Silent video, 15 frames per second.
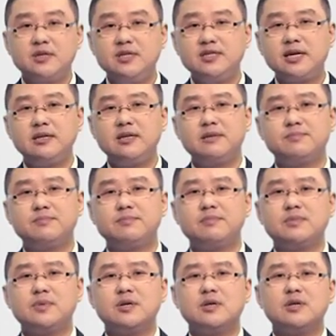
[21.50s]
第三呢，
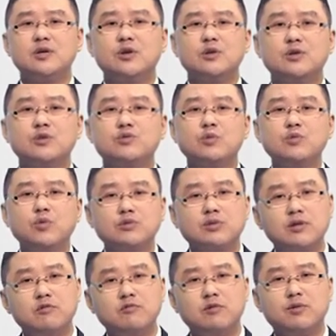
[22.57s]
中国
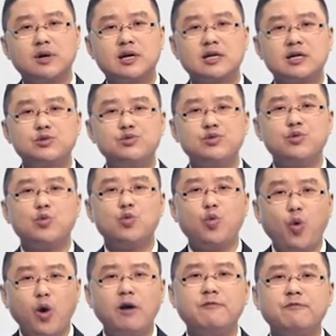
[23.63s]
传统文化是具有
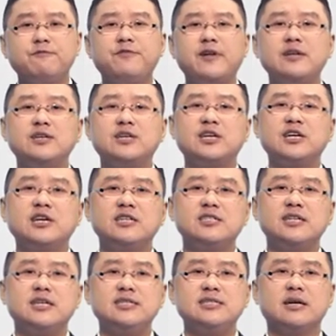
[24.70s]
广泛世
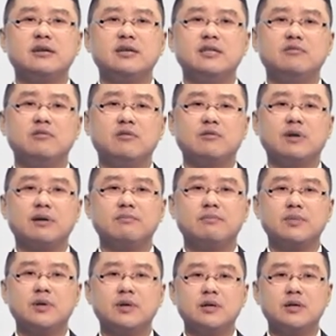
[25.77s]
界影响力的文化。
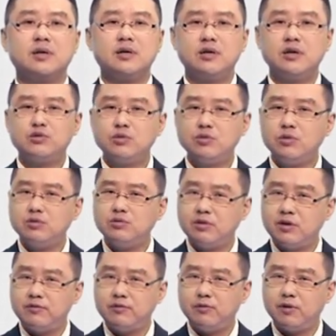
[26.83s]
中国
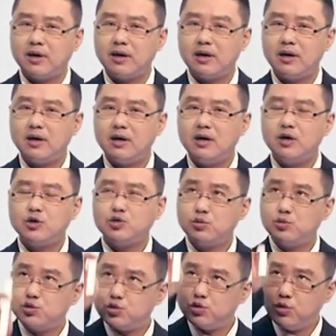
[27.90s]
传统文化，
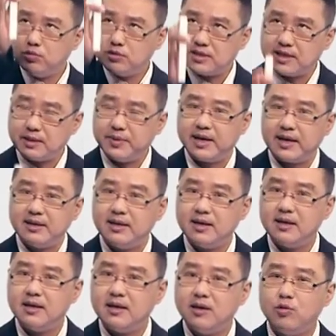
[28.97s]
从纵的下面看
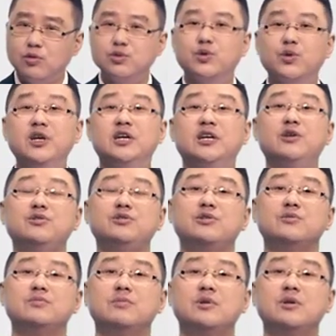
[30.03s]
呢，我们说历史悠
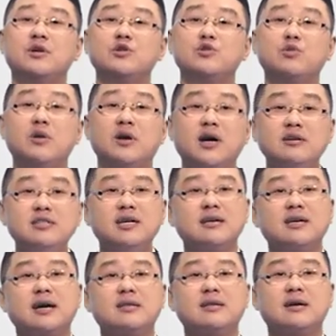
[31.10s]
久；从横
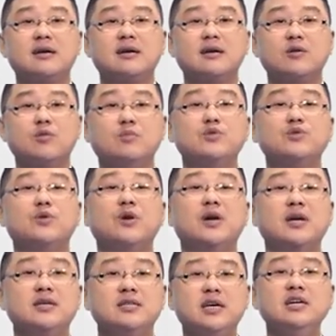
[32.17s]
向看呢，我们说
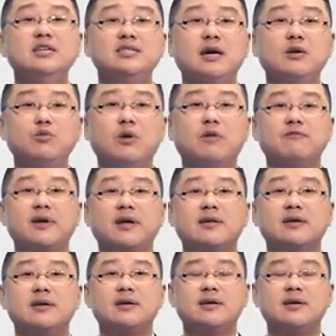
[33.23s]
影响广泛。